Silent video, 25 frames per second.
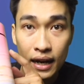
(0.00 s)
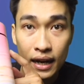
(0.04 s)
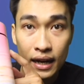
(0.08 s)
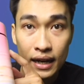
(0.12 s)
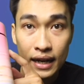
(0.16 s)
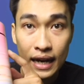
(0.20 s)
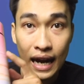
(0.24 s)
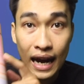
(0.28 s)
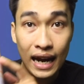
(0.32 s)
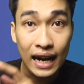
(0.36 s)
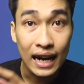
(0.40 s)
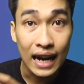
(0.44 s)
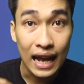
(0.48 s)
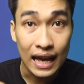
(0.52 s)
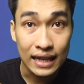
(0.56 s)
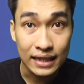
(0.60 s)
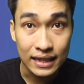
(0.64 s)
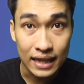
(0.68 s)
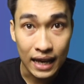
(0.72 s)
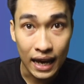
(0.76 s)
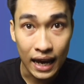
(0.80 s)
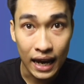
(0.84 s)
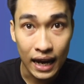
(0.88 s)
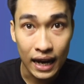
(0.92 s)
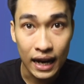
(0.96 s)
khắc
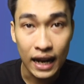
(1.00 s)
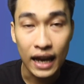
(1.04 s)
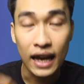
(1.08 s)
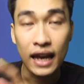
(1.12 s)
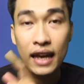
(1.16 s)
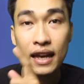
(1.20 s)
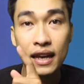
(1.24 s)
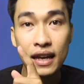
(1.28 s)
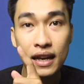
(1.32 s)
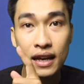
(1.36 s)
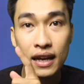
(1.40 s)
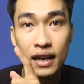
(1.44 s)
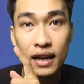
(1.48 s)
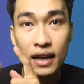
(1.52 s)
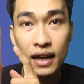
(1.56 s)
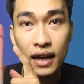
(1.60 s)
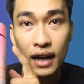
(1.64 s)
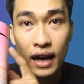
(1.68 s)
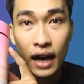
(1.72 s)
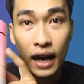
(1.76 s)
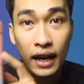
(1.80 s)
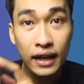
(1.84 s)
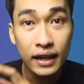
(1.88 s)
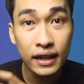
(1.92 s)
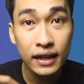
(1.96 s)
laser này,
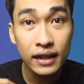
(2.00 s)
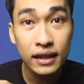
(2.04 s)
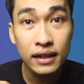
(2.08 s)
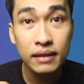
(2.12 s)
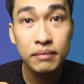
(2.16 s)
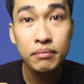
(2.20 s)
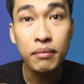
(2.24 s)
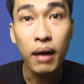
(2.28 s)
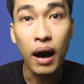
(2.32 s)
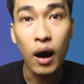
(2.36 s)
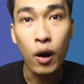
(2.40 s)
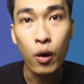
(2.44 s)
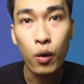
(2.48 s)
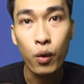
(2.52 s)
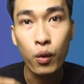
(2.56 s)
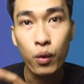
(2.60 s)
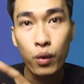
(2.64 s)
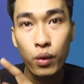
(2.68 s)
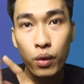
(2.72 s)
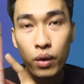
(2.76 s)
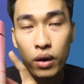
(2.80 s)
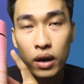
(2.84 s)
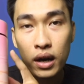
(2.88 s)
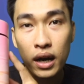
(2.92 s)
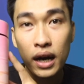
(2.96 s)
in màu,